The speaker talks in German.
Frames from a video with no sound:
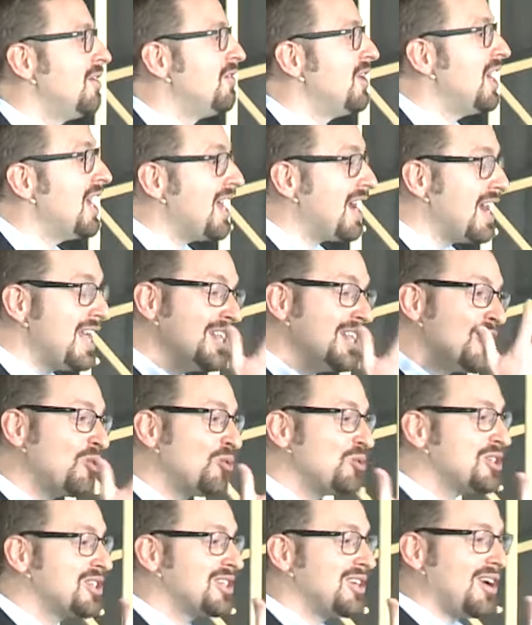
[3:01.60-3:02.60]
Wir erinnern
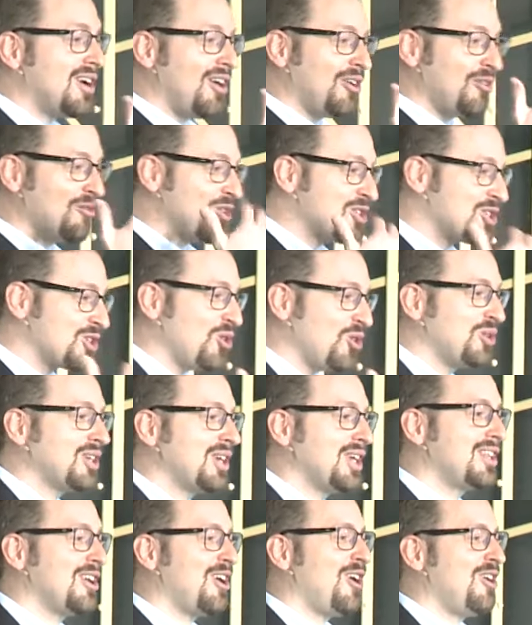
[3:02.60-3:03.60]
uns daran, was
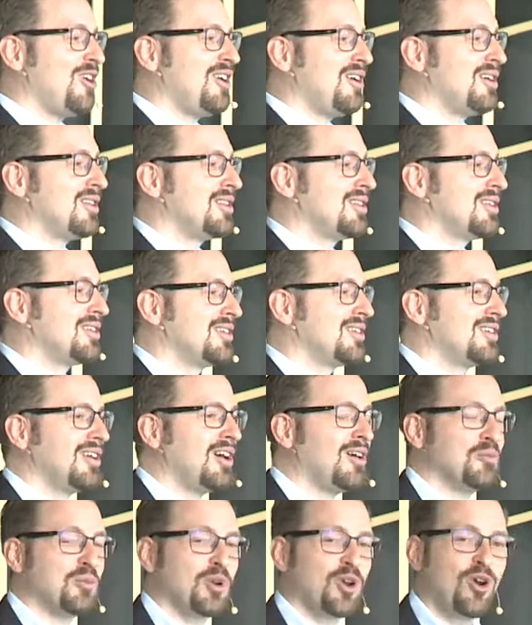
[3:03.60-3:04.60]
Gott getan hat,
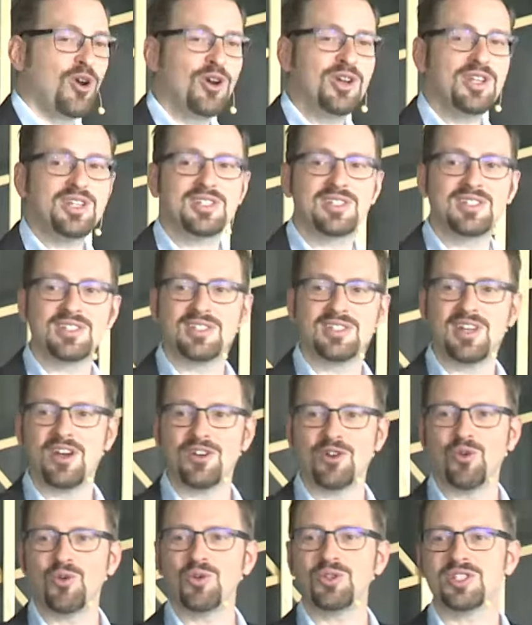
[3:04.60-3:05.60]
am Kreuz,
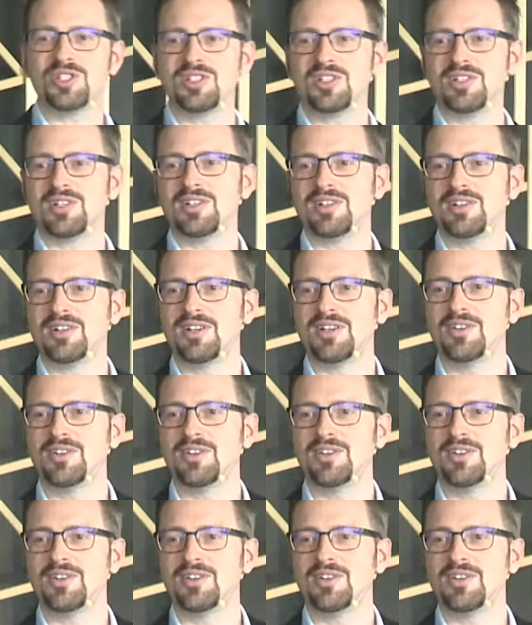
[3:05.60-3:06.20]
an Ostern.